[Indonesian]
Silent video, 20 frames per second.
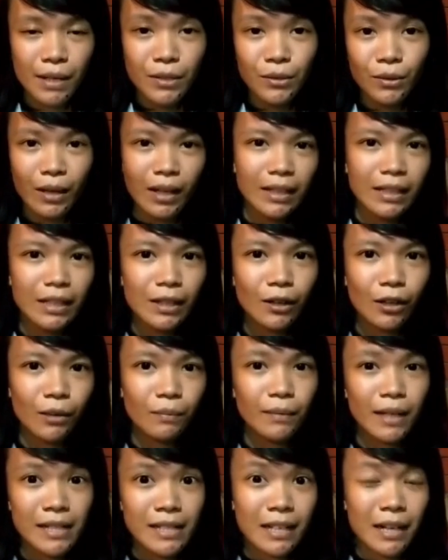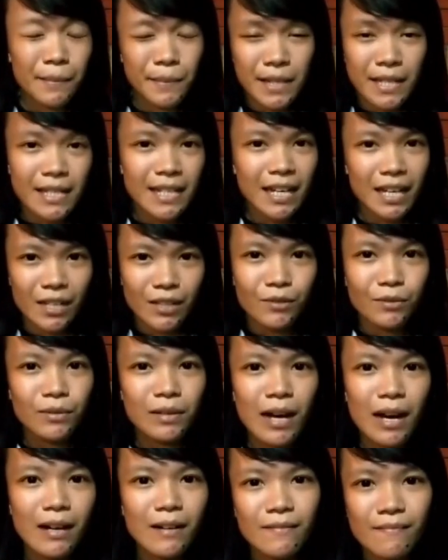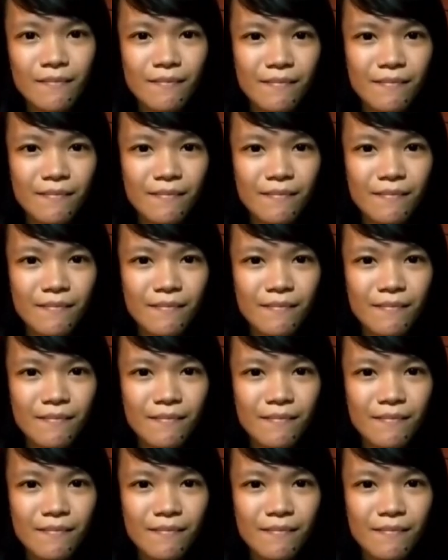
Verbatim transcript: masukkan di kolom deskripsi saya juga.